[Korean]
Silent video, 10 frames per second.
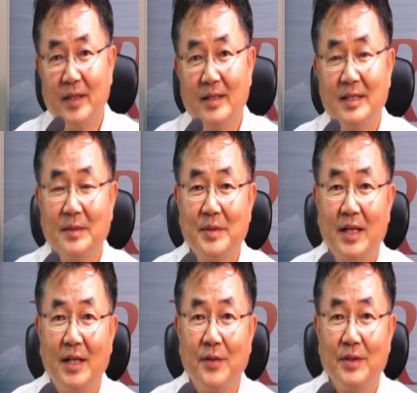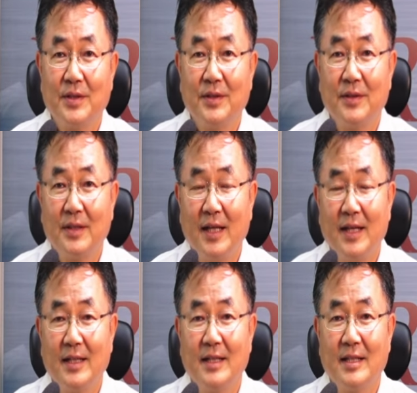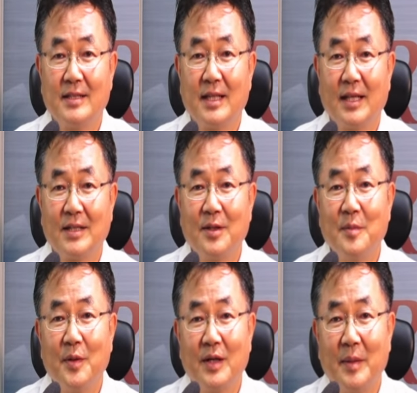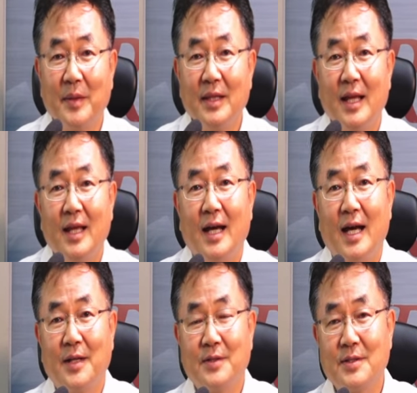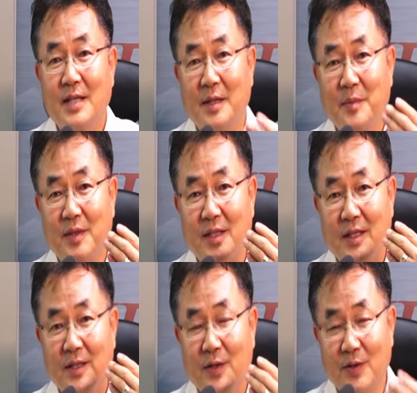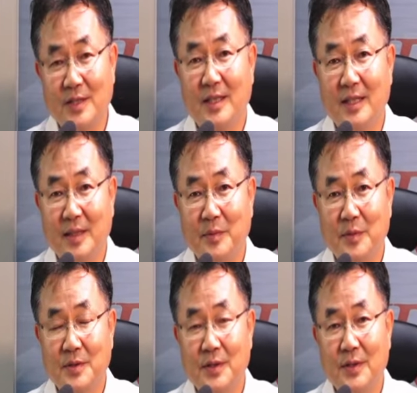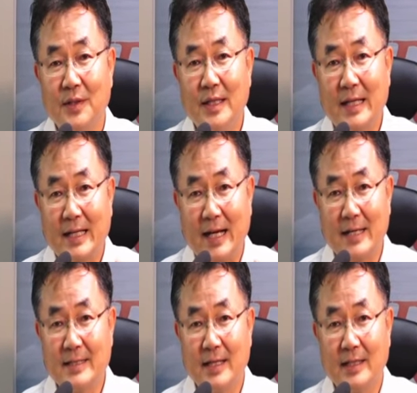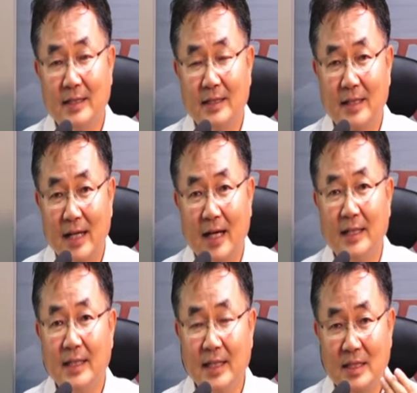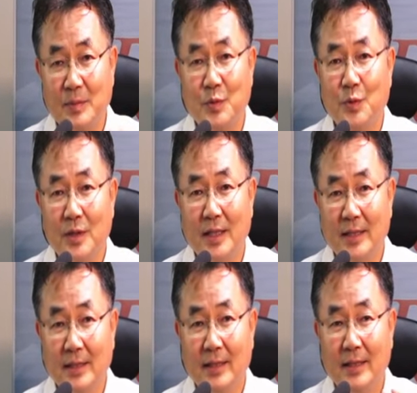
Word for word: 지금 제가 여기서 텔레크레스다 이렇게 설명을 하면 알아서 장면이 커지게 됨으로써 강사는 강의에 집중하는